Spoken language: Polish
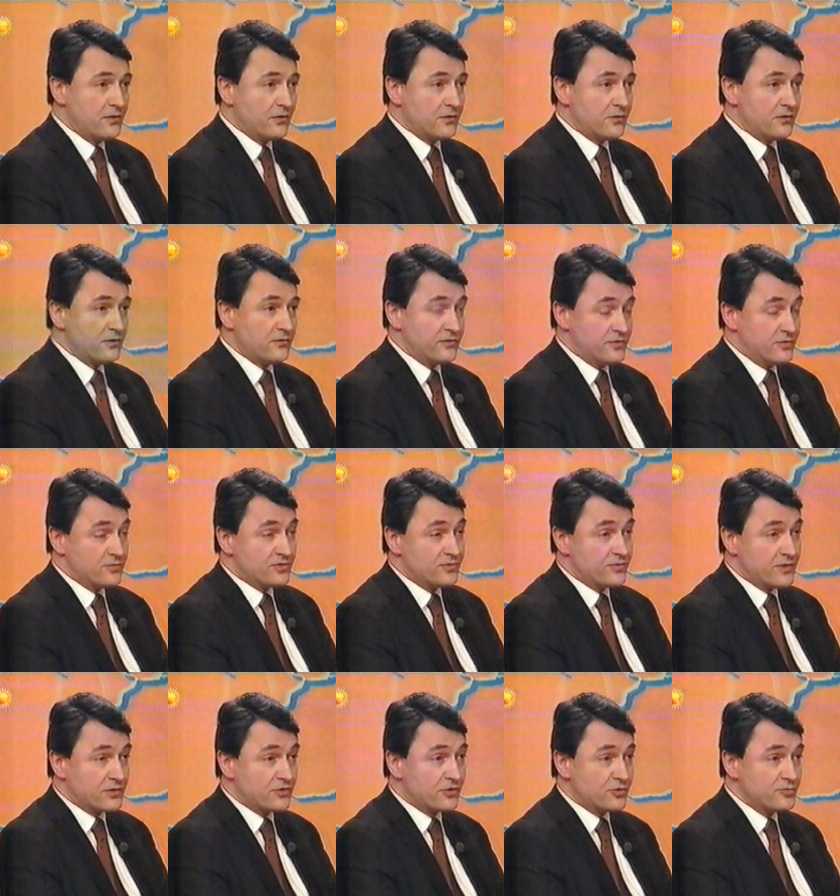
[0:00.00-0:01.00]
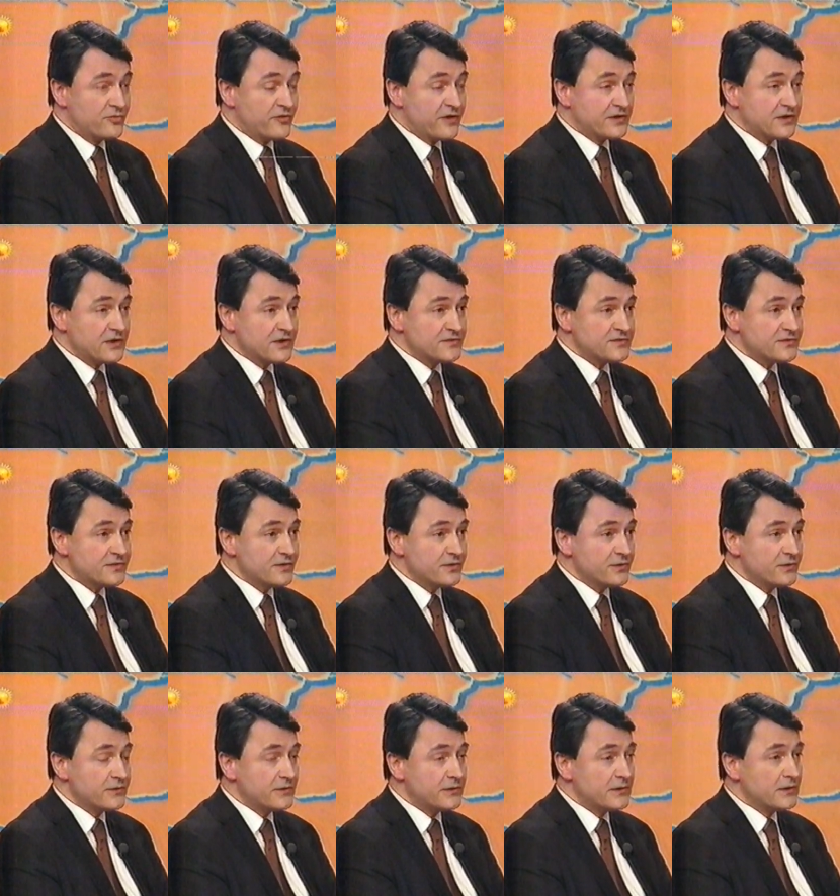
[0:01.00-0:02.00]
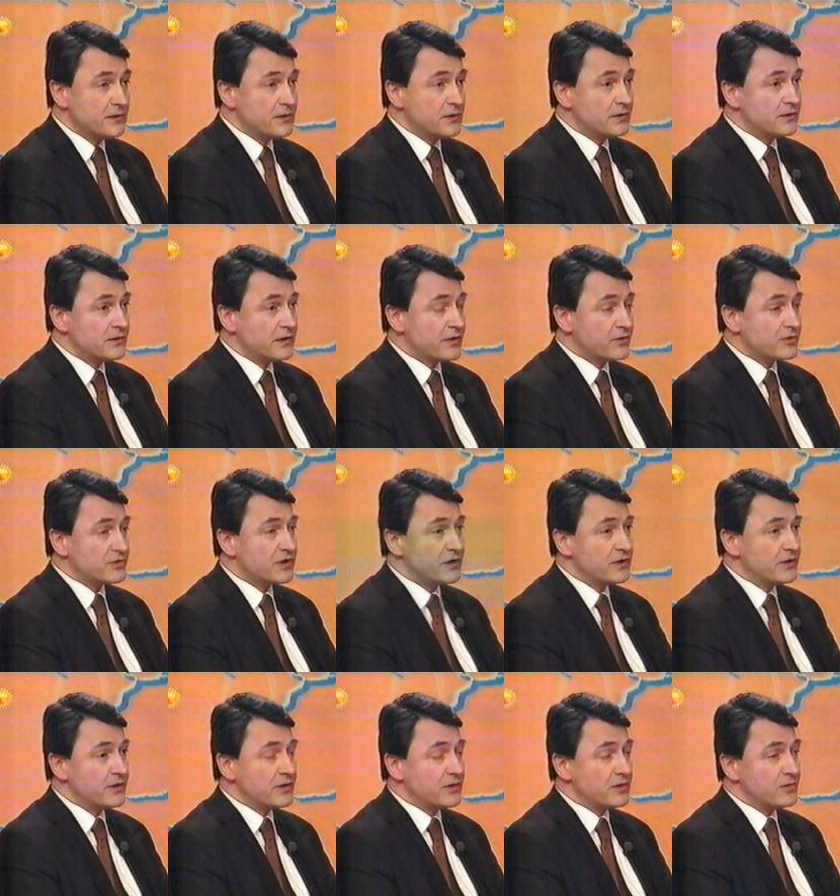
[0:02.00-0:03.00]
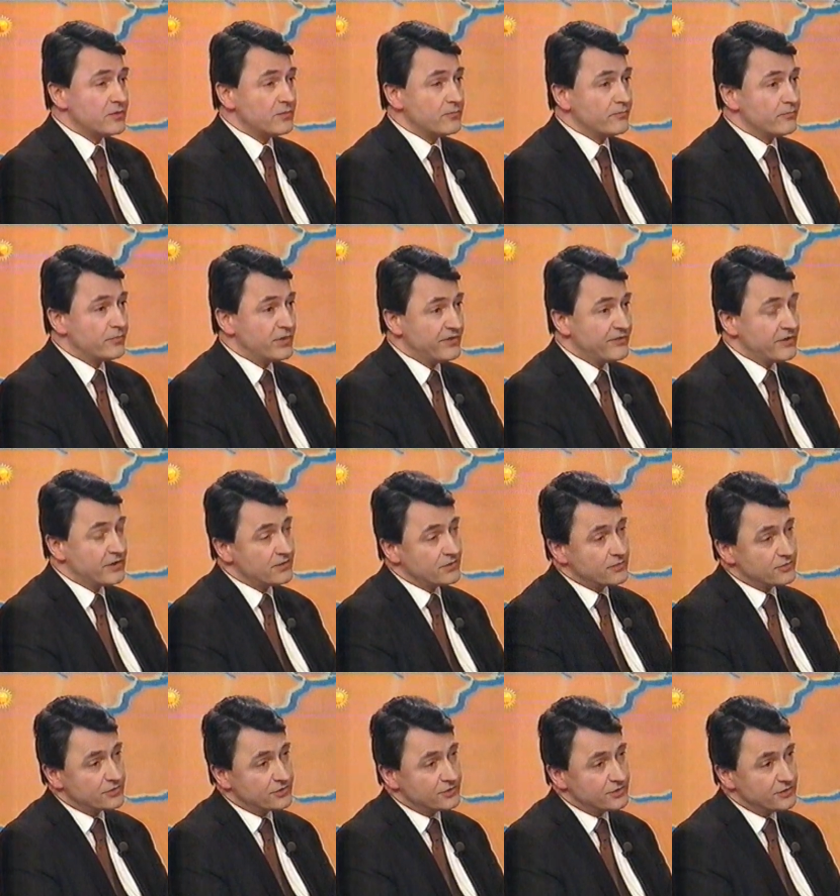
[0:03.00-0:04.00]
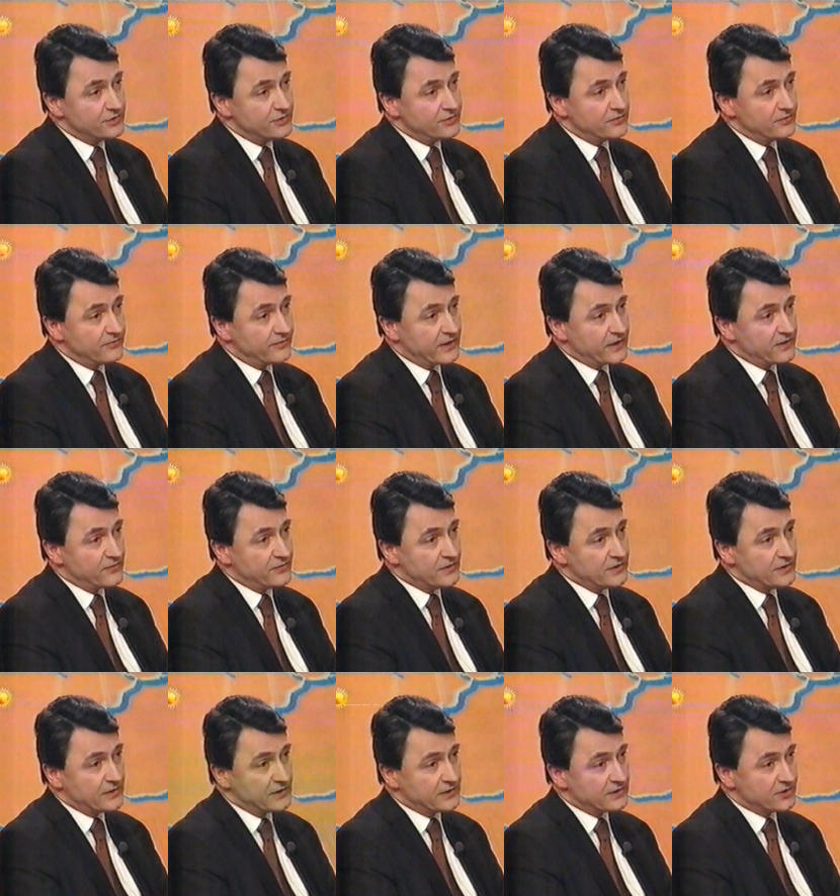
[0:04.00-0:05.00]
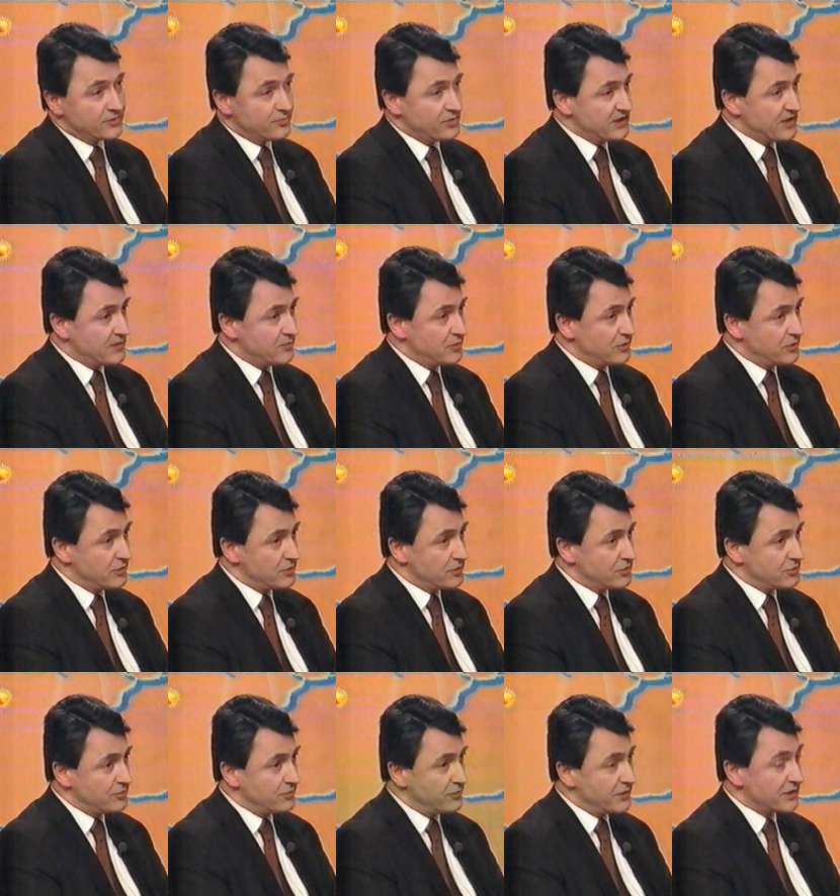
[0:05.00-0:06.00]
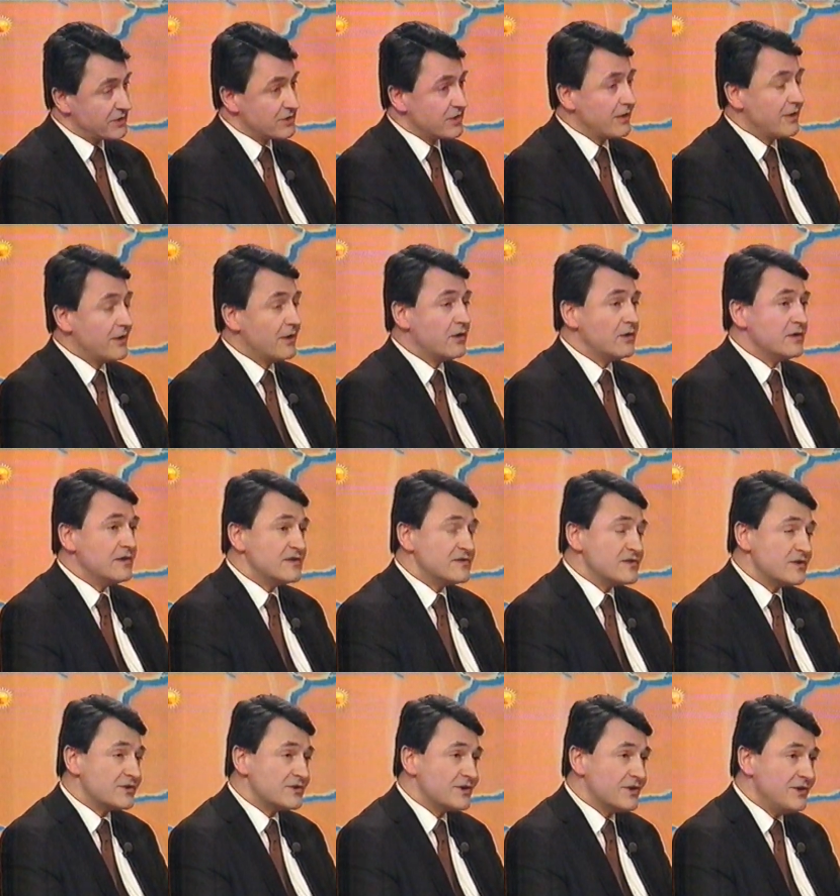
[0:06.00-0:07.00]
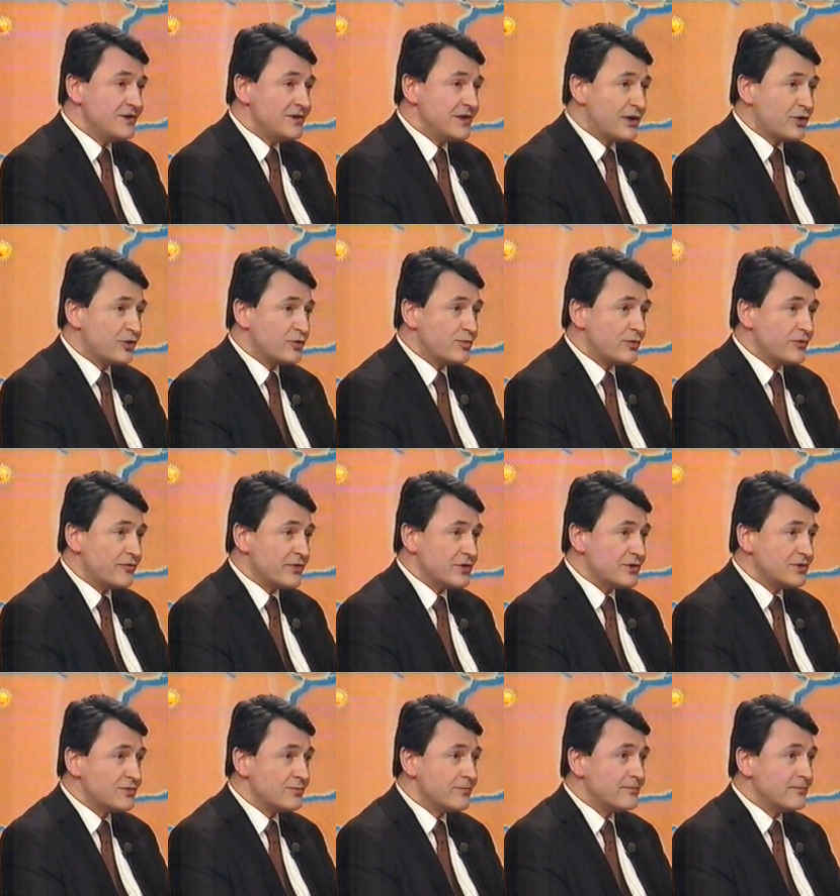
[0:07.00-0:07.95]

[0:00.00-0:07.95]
e, w tym przypadku obywatelskich, naruszenie prywatności Lwary Wina, żeby tam szukać. Jest jeszcze, jeszcze inna odpowiedź. To,